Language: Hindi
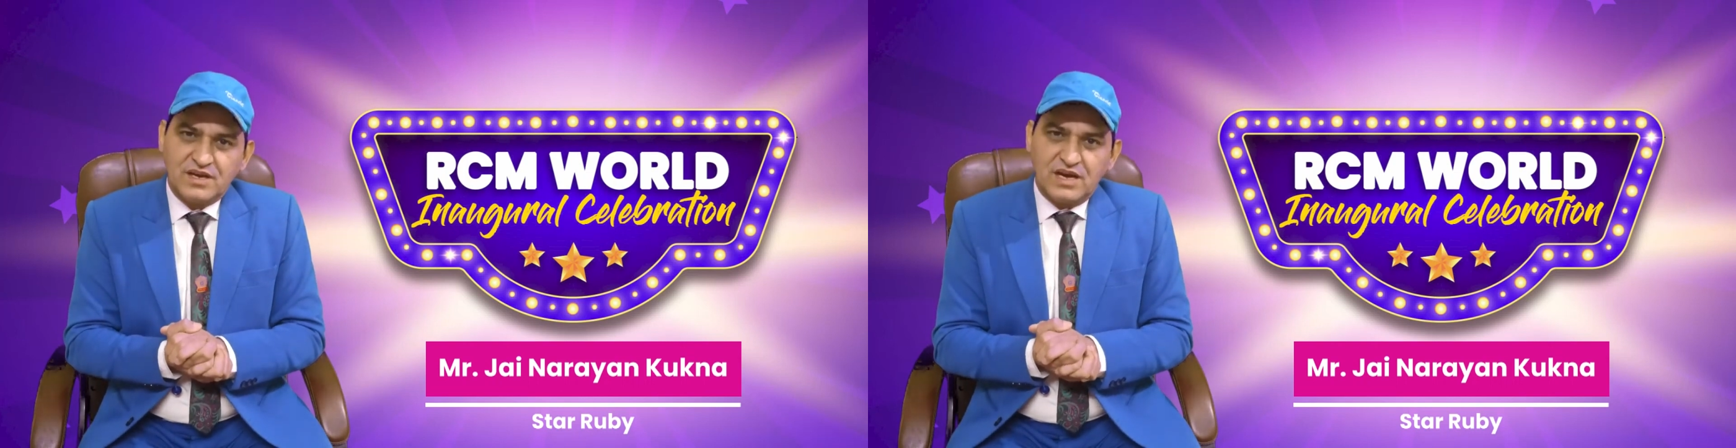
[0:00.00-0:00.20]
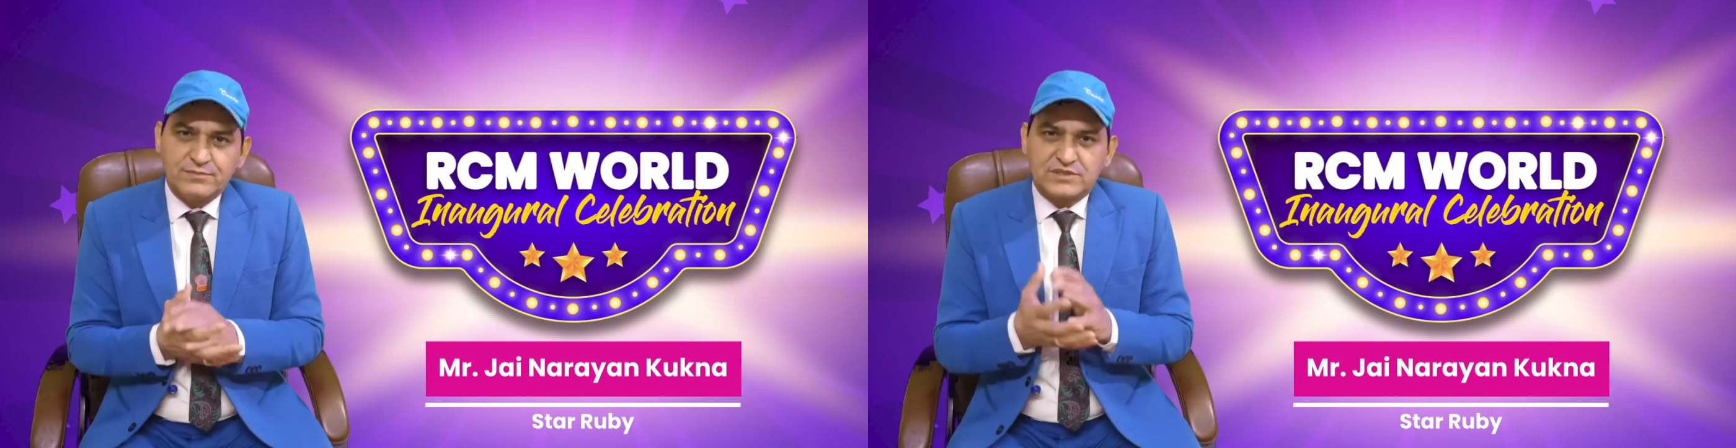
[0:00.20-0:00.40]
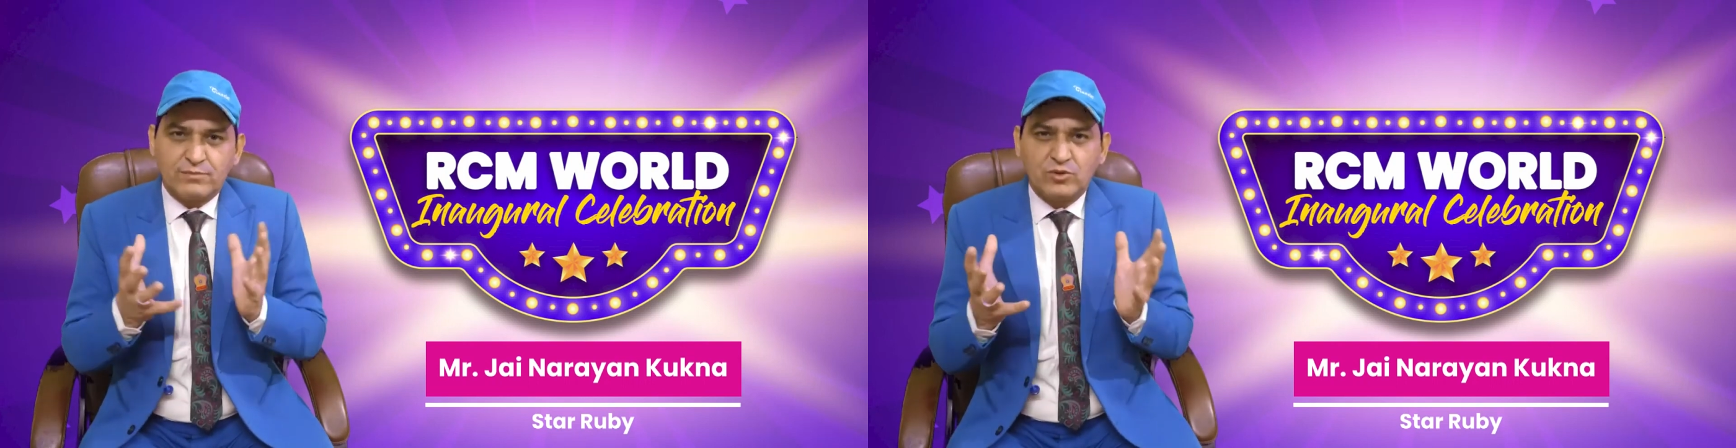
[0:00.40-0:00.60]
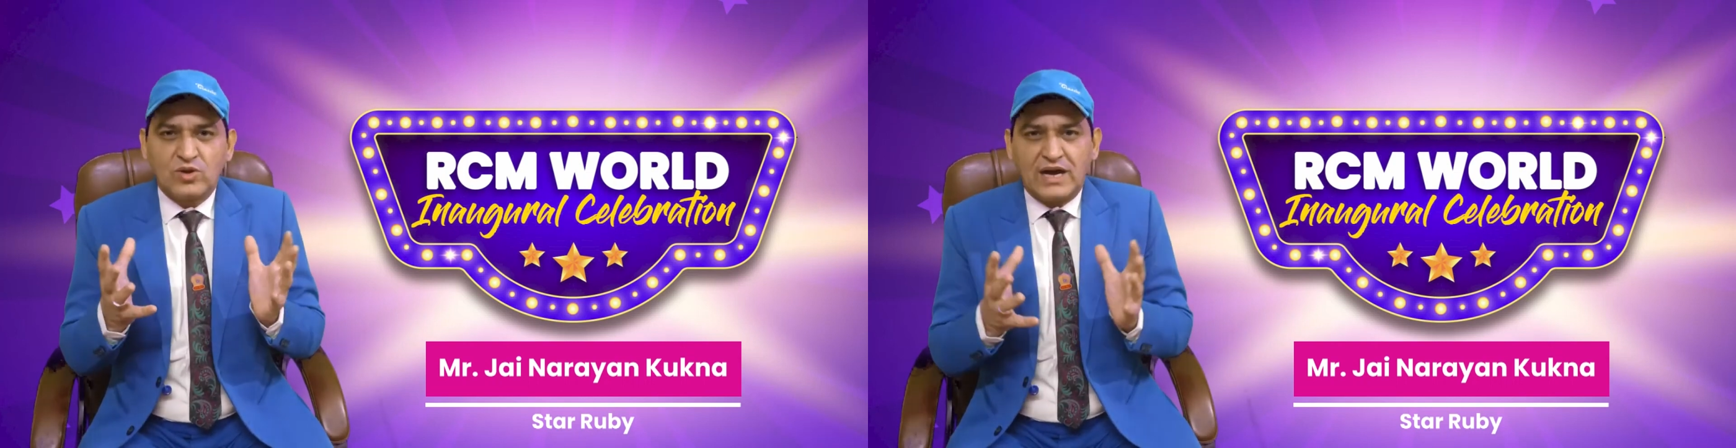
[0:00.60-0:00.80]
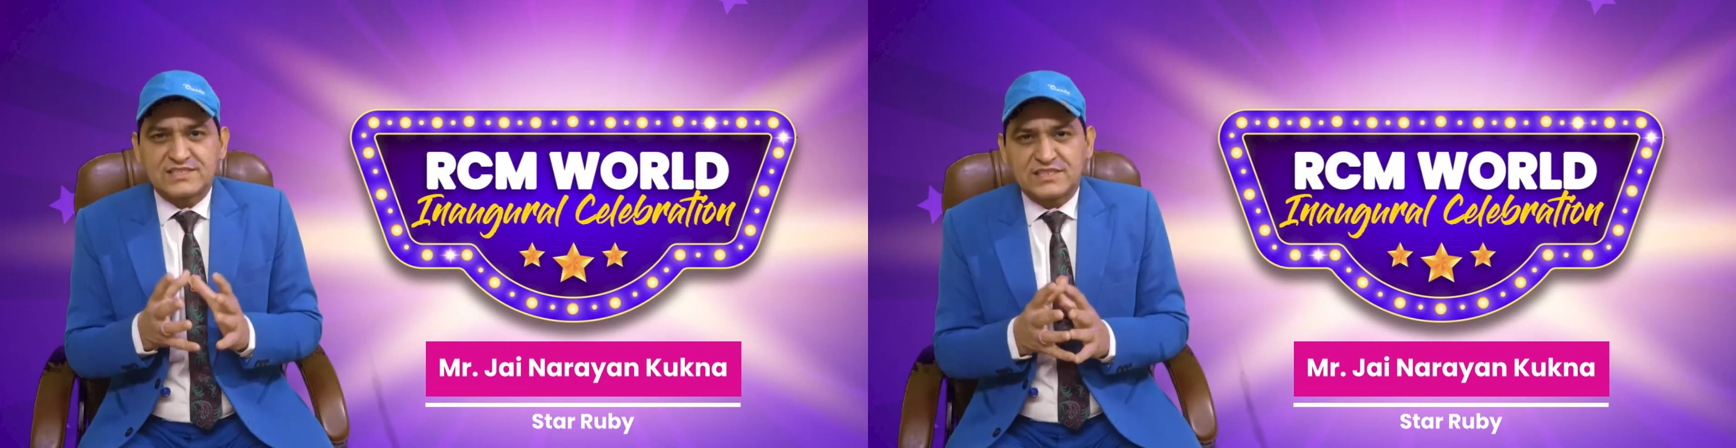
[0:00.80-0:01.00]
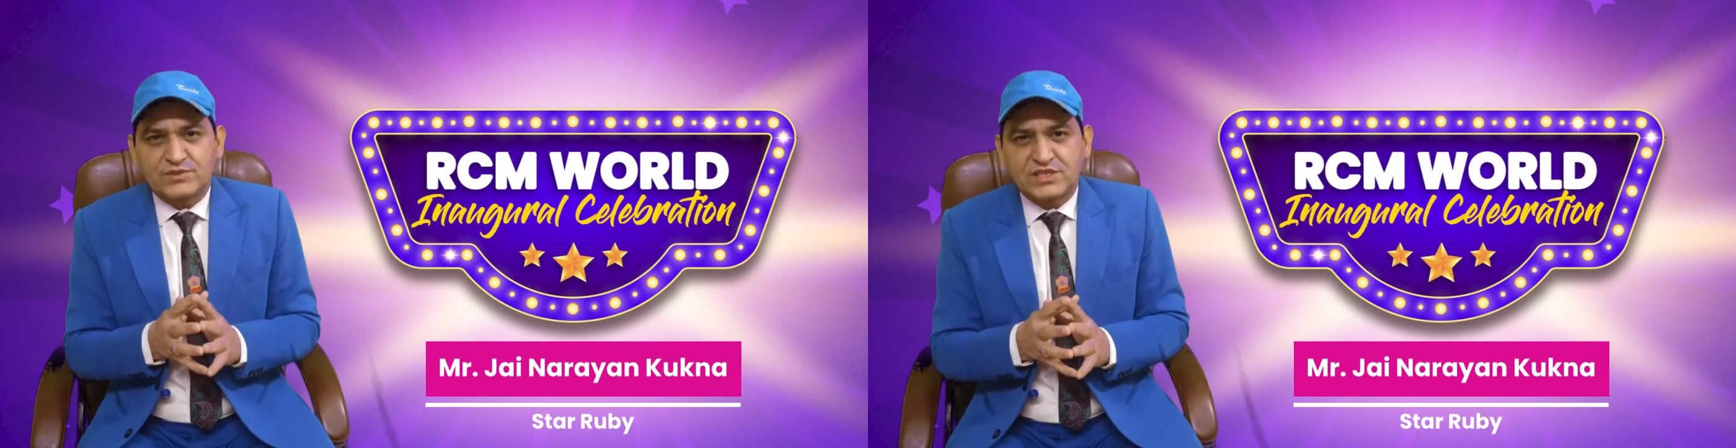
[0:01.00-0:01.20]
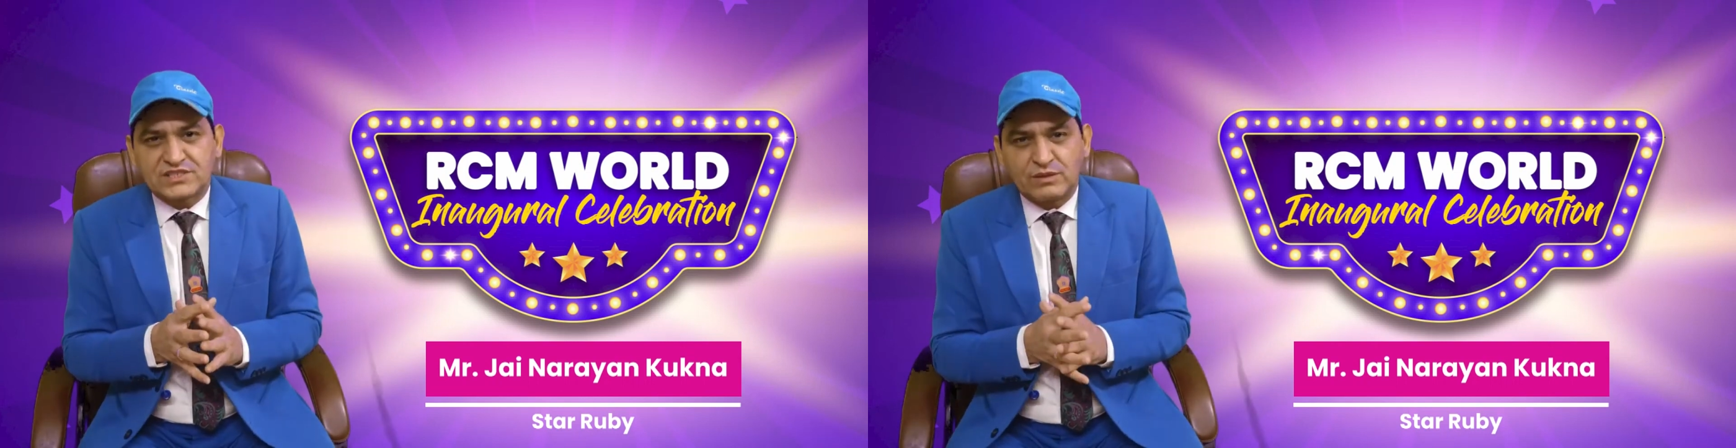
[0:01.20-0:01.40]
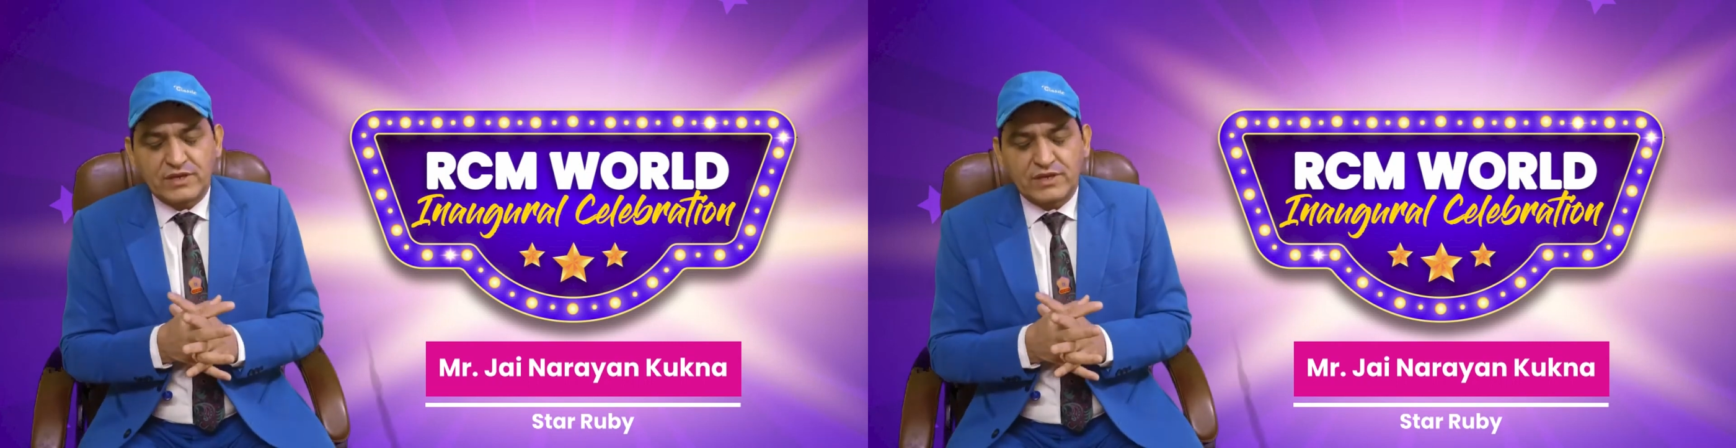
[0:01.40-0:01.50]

हम सब लोग आरसीएम सिस्टम